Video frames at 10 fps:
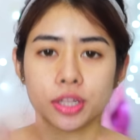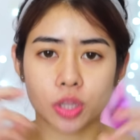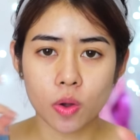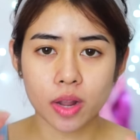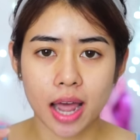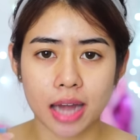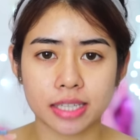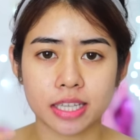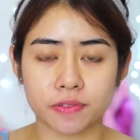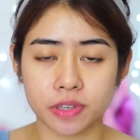ต้องการ
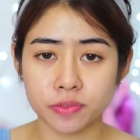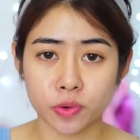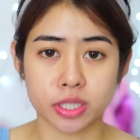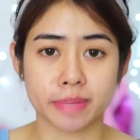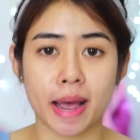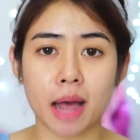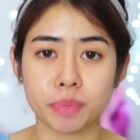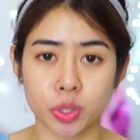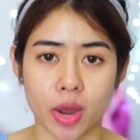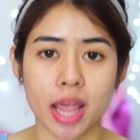ที่จะฟื้นฟูสภาพ
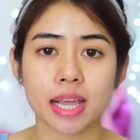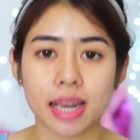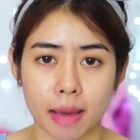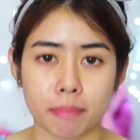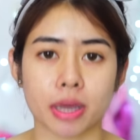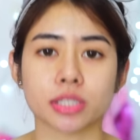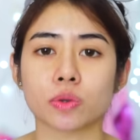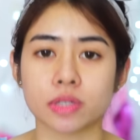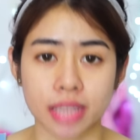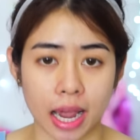ผิวให้กลับบมาส
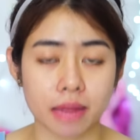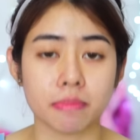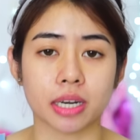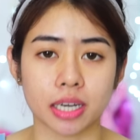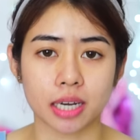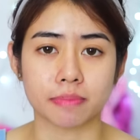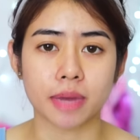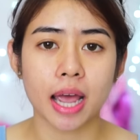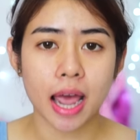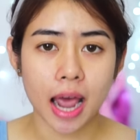ดใสเหมือนเดิม
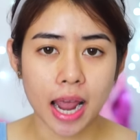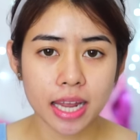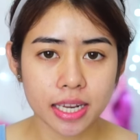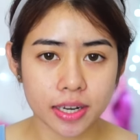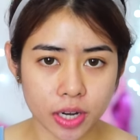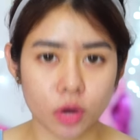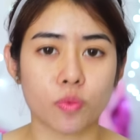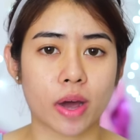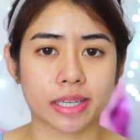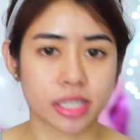ให้เร็ว
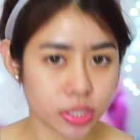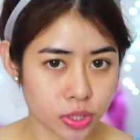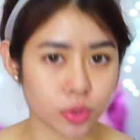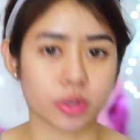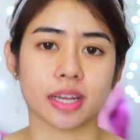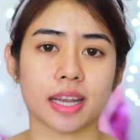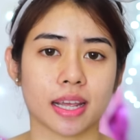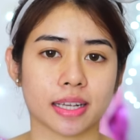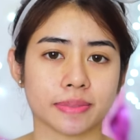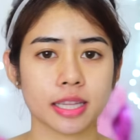วันที่สุดนั่นเอ
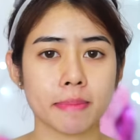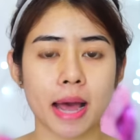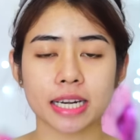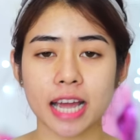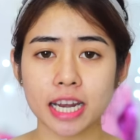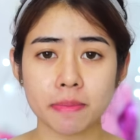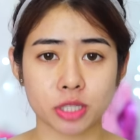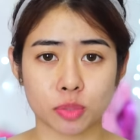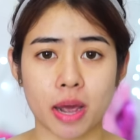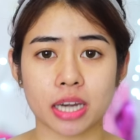ง แต่มาร์กหน้าใน
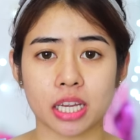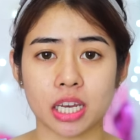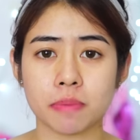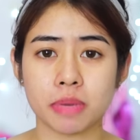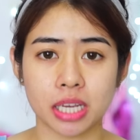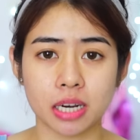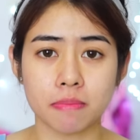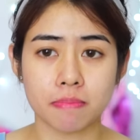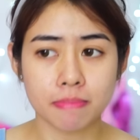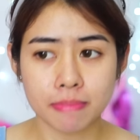ปัจจุบันนี้เนี่ยมีเยอะ
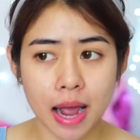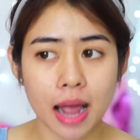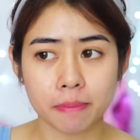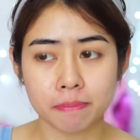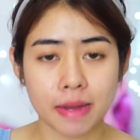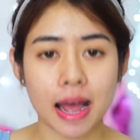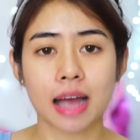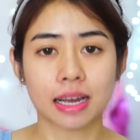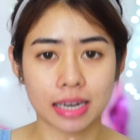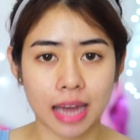มากๆา
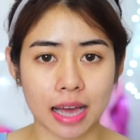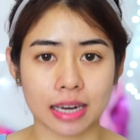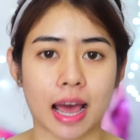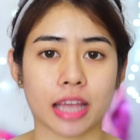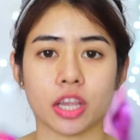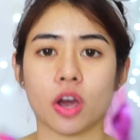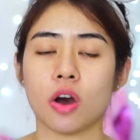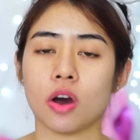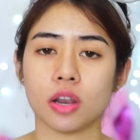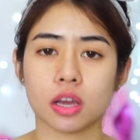กหลากหลายยี่
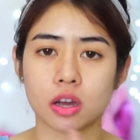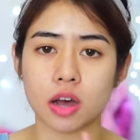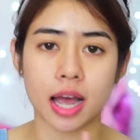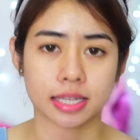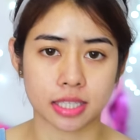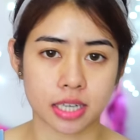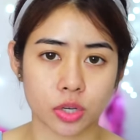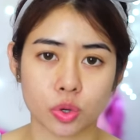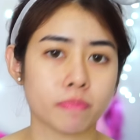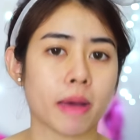ห้อ แล้วก็หาซื้อ
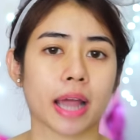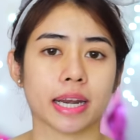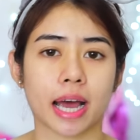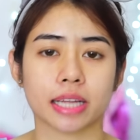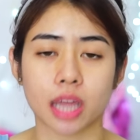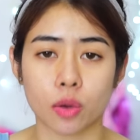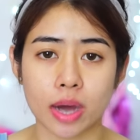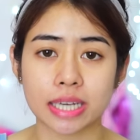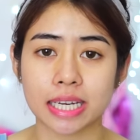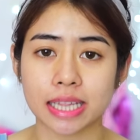ได้ทั่วไปนะคะ แต่
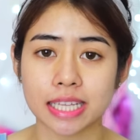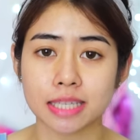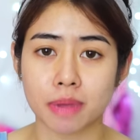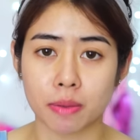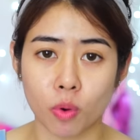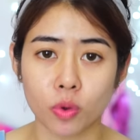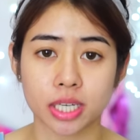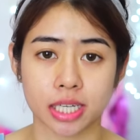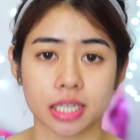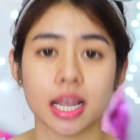ว่าที่นัตตี้จะมาพูด
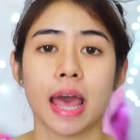ถึง